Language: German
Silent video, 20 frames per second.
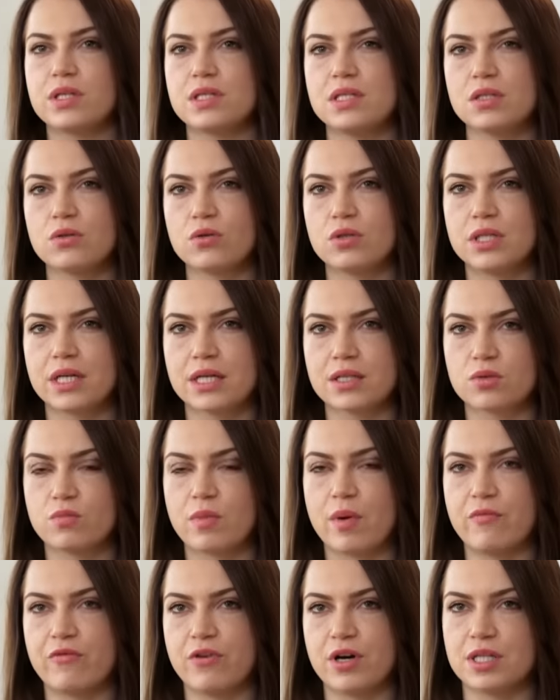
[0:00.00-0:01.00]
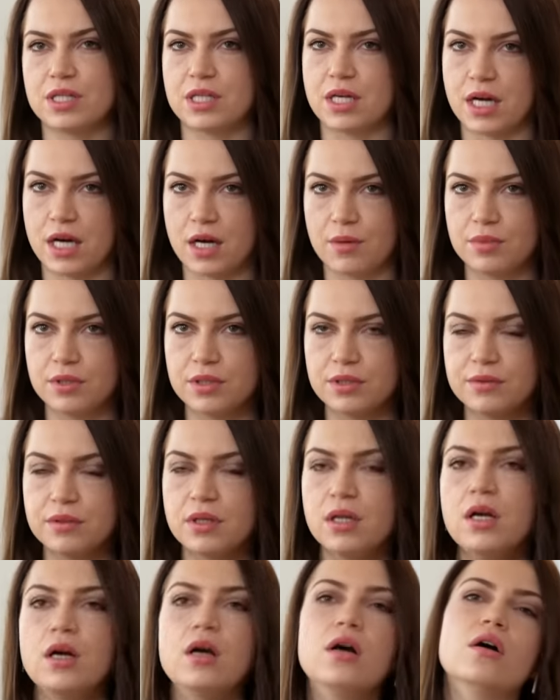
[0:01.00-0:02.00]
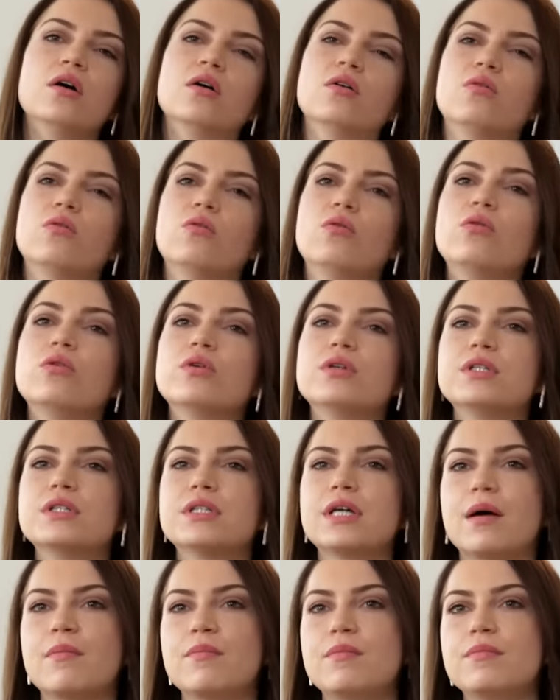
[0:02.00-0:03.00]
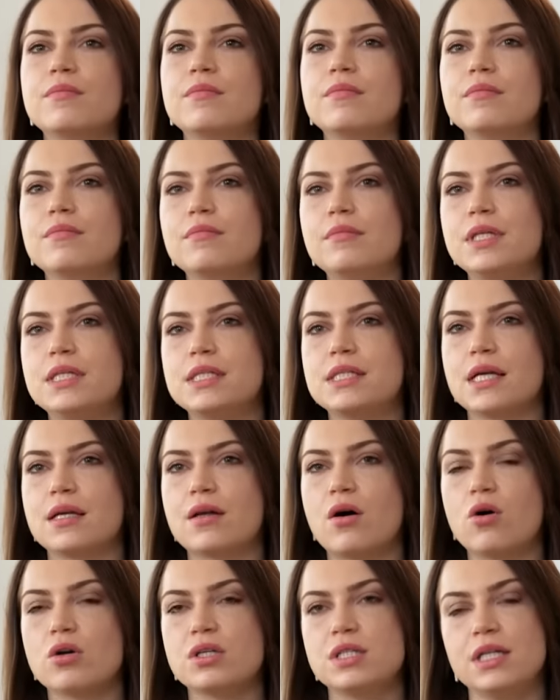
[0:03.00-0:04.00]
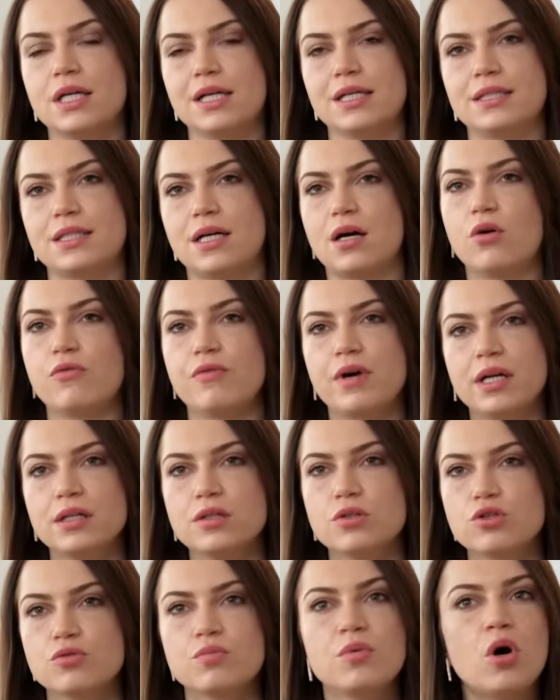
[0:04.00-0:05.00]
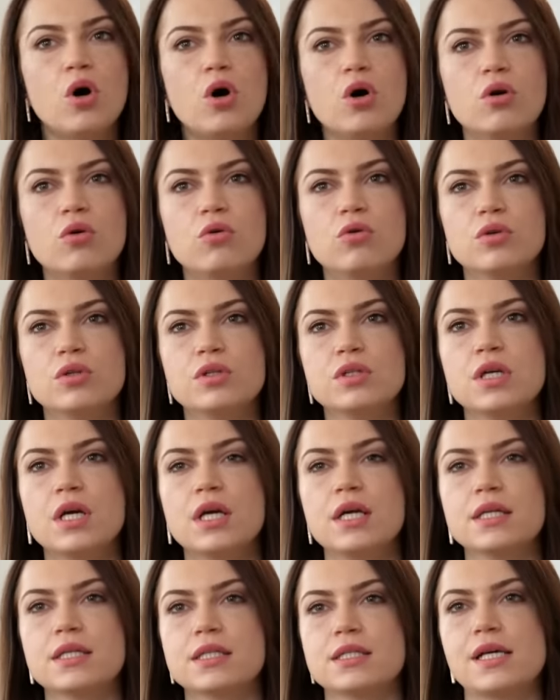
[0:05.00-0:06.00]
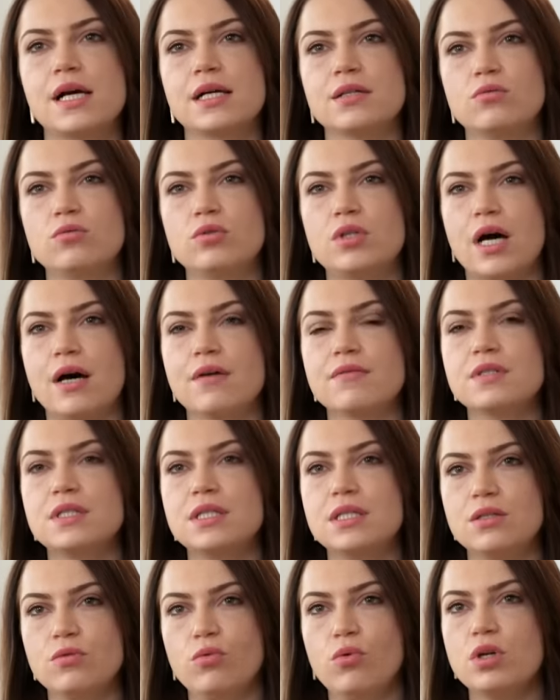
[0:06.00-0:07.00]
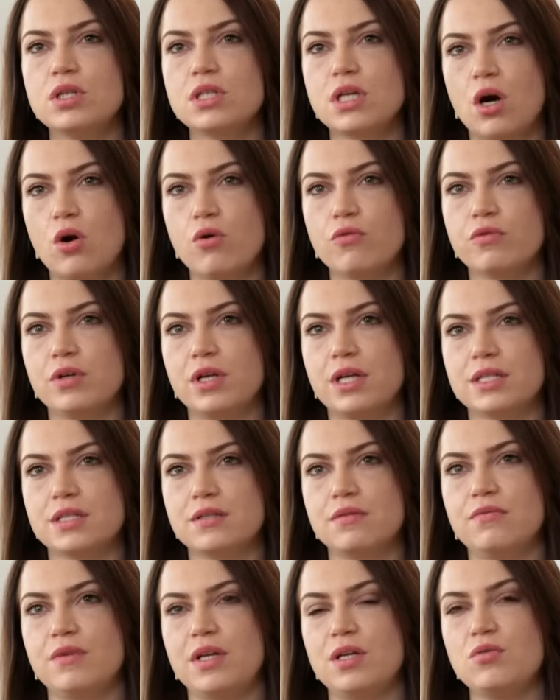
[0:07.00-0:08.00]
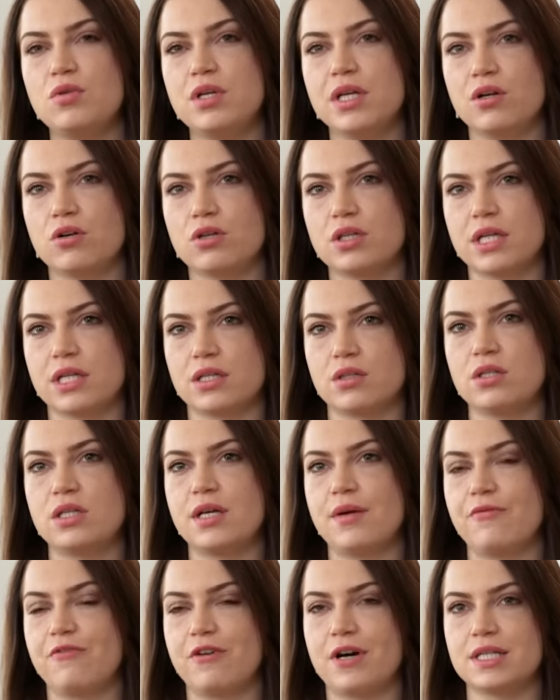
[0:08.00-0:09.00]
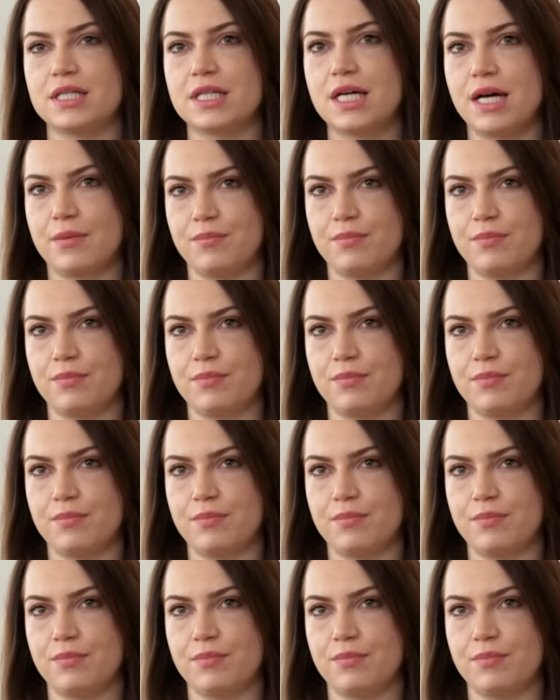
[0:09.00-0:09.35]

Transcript: dass ich Kontakt zu meinem Vater habe und haben mich dann auch direkt darauf angesprochen und gesagt, du darfst dich nur taufen lassen, wenn du den Kontakt zu deinem Vater